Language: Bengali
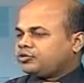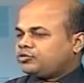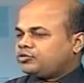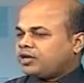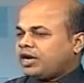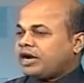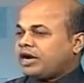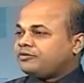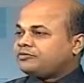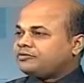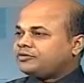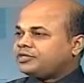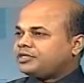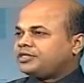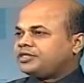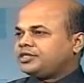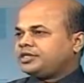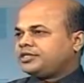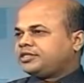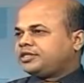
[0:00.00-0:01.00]
কিন্তু আফটার
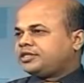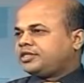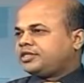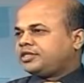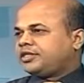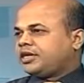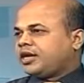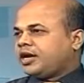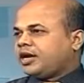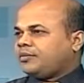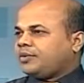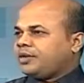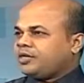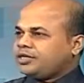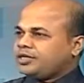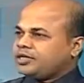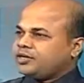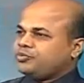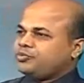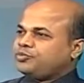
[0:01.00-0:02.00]
সার্জারি আবার
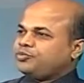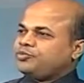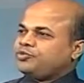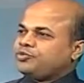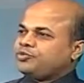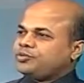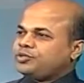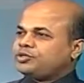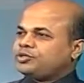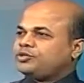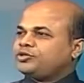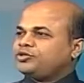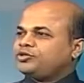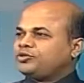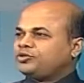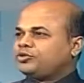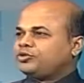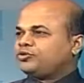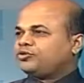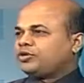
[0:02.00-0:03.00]
তাকে পুনর্বাসনের
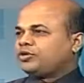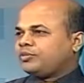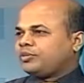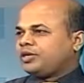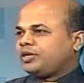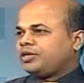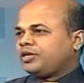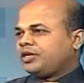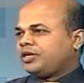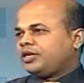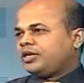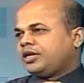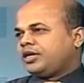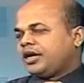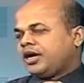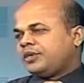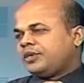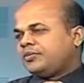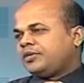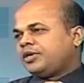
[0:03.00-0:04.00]
জন্য কিন্তু পুনর্বাসনের জন্য
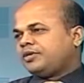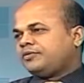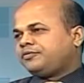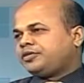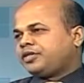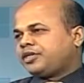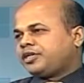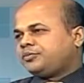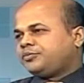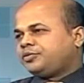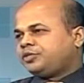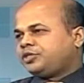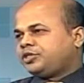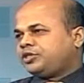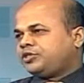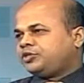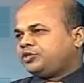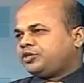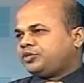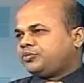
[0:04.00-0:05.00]
আবার থেরাপি
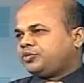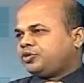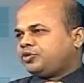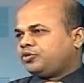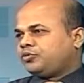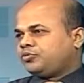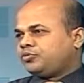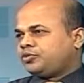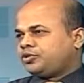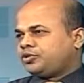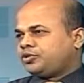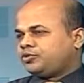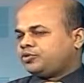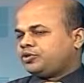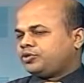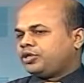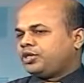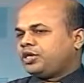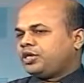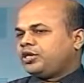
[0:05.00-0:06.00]
চিকিৎসার বিকল্প কিছু
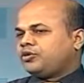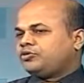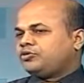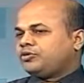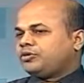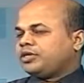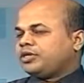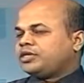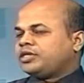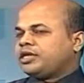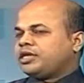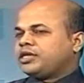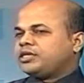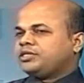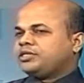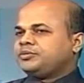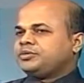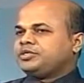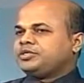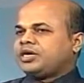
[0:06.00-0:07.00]
নেই তো দেখা
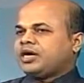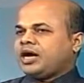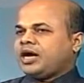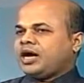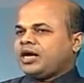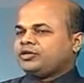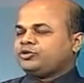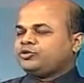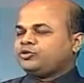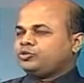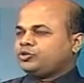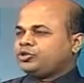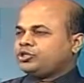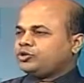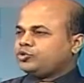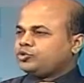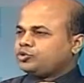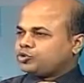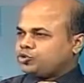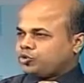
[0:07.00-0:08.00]
যাবে যে হাঁটুর যে
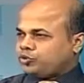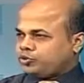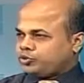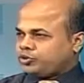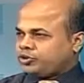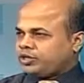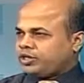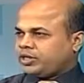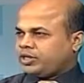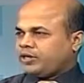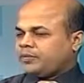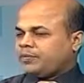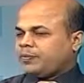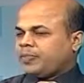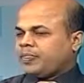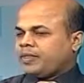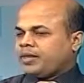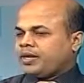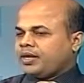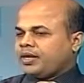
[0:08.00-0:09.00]
কোনো সমস্যার
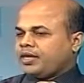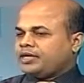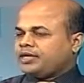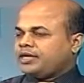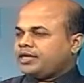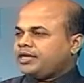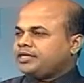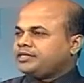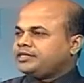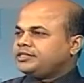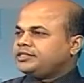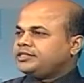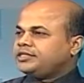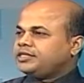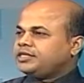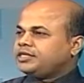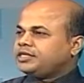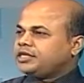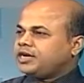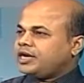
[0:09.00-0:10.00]

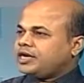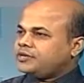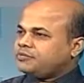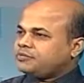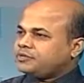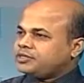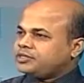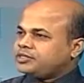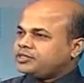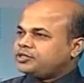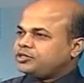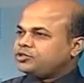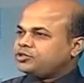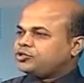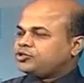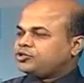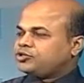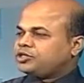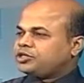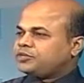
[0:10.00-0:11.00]
নাইনটি নাইন পার্সেন্ট
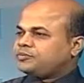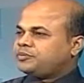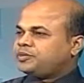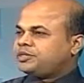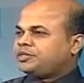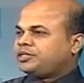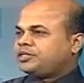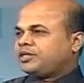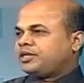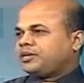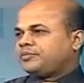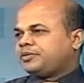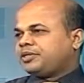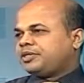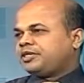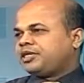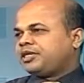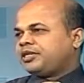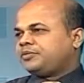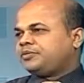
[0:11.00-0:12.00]
ট্রিটমেন্টই আপনার
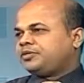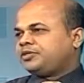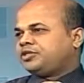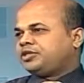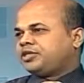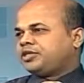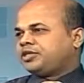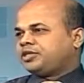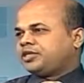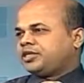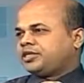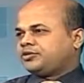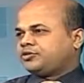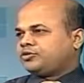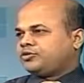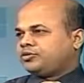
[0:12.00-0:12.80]
থেরাপি চিকিৎসা আসতে